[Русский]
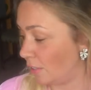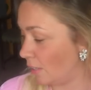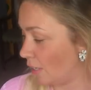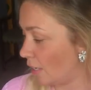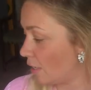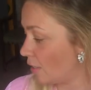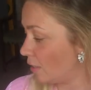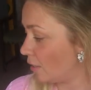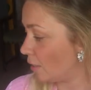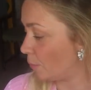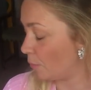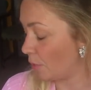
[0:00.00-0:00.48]

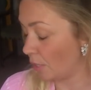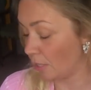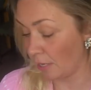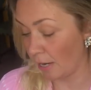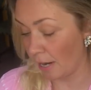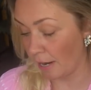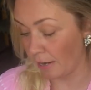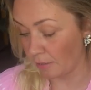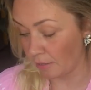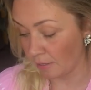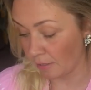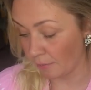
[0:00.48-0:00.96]
сделано, мне
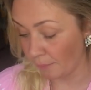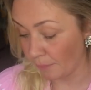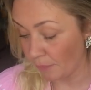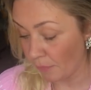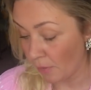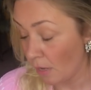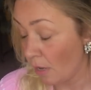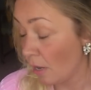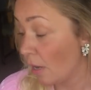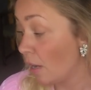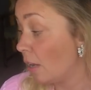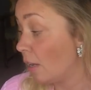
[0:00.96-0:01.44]
нравится.
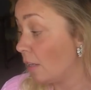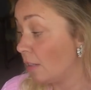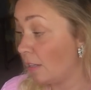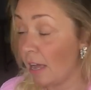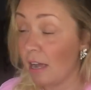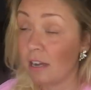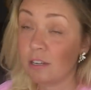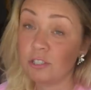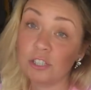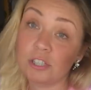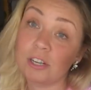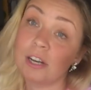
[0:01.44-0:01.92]

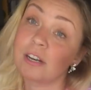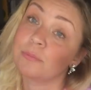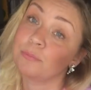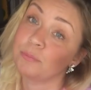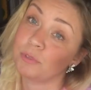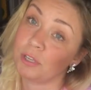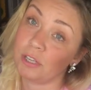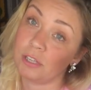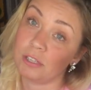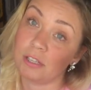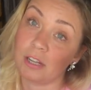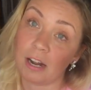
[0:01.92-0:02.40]
Так же, как
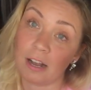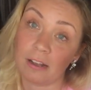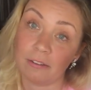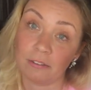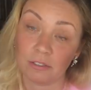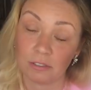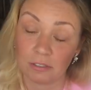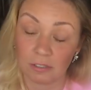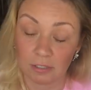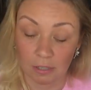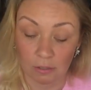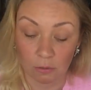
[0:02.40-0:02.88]
мне
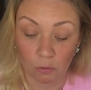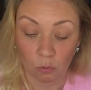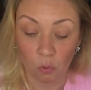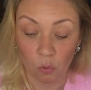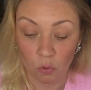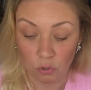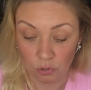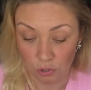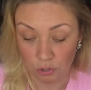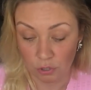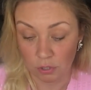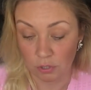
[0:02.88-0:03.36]
нравится
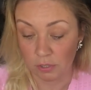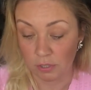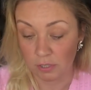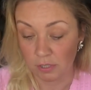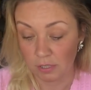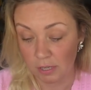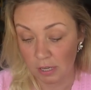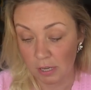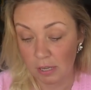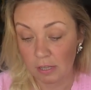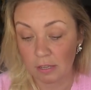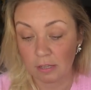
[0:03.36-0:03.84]
очень
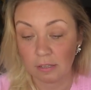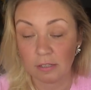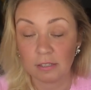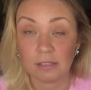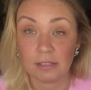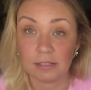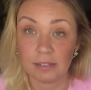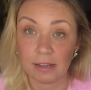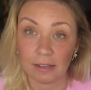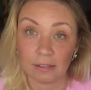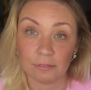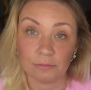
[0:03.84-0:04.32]
сильно
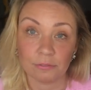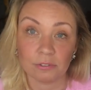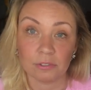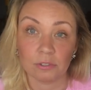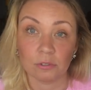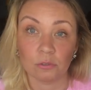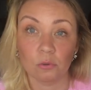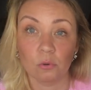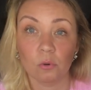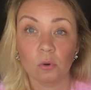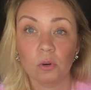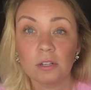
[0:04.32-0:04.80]
дизайн
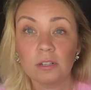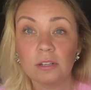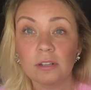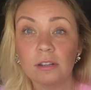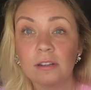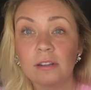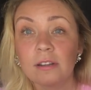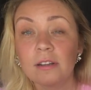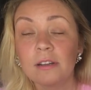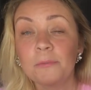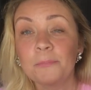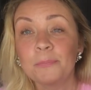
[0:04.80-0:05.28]

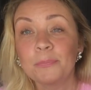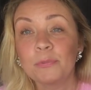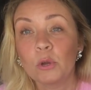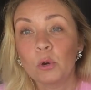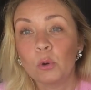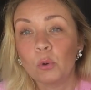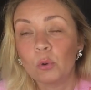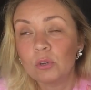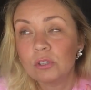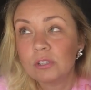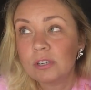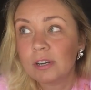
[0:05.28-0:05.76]
флакона.
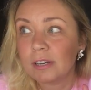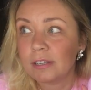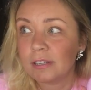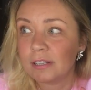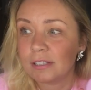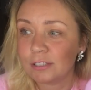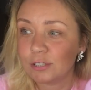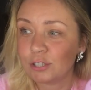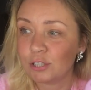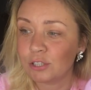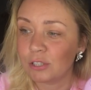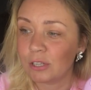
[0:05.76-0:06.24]
Он,
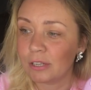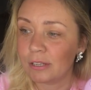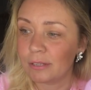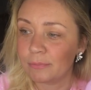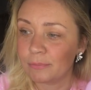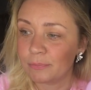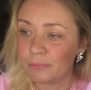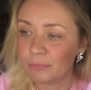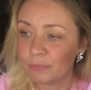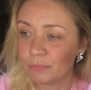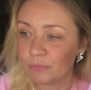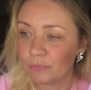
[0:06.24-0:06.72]

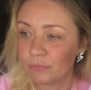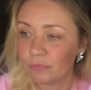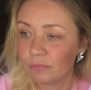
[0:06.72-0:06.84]
конечно,